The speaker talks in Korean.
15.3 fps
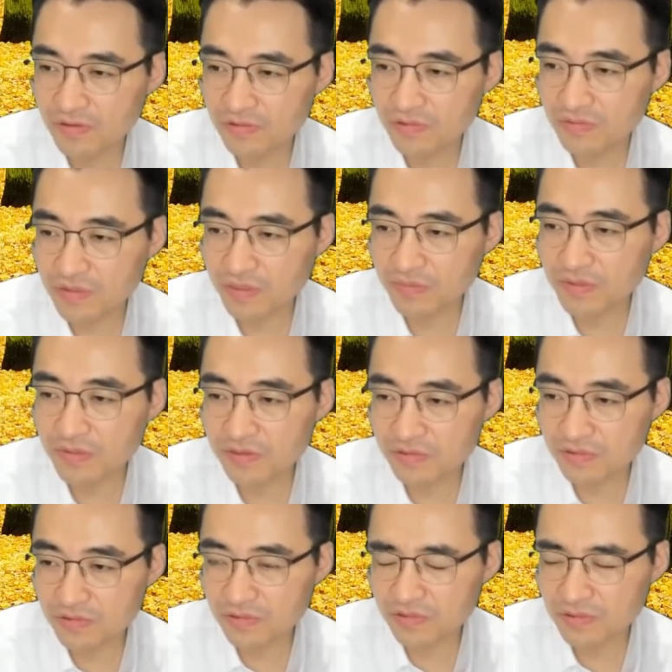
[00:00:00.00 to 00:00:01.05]
너무 답답할
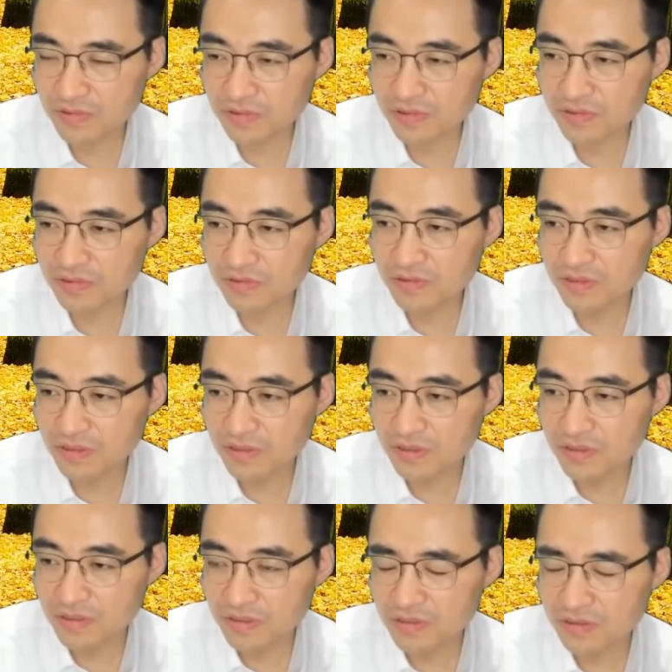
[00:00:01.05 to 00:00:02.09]
정도로. 그래서
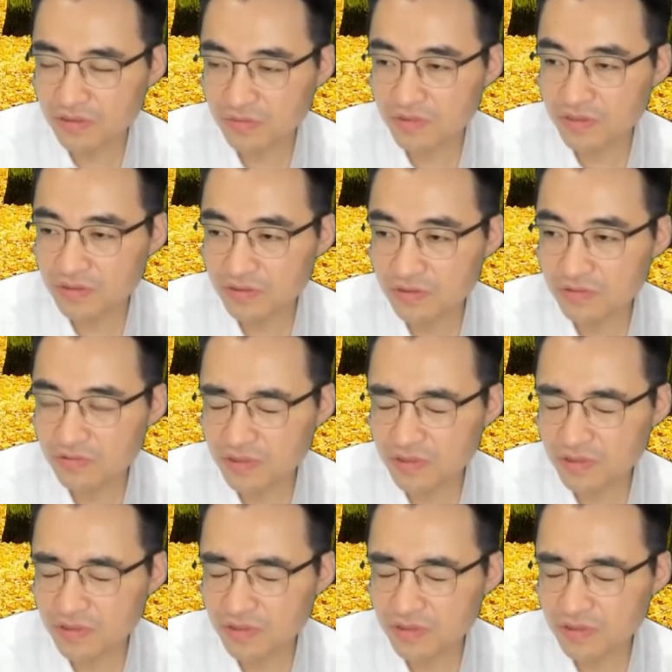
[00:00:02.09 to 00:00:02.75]
점진적